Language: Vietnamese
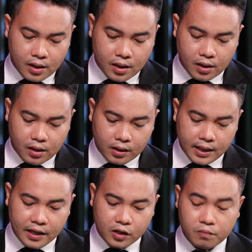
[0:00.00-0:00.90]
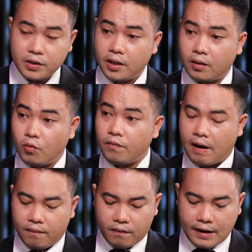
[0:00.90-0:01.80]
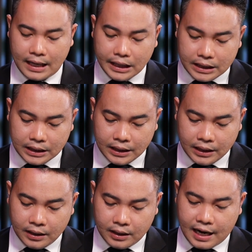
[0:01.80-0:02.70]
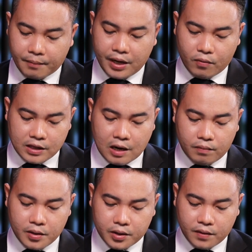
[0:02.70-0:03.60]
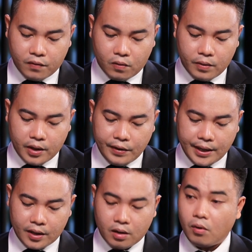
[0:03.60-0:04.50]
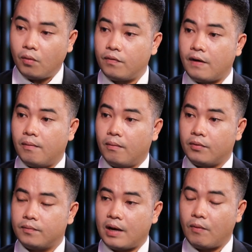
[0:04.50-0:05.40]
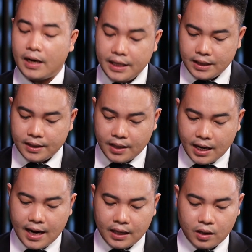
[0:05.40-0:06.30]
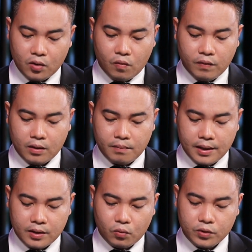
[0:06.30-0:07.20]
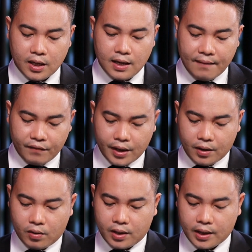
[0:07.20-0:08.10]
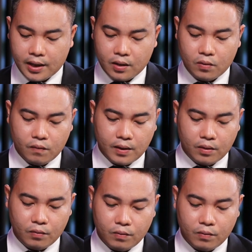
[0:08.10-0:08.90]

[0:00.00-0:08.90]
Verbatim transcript: à, các cái công trình quốc phòng và an ninh đặc biệt quan trọng do chính phủ ủy quyền cho bộ quốc phòng chúng ta quản lý thứ hai là cái khu vực mà trụ sở làm việc hoặc là cái khu vực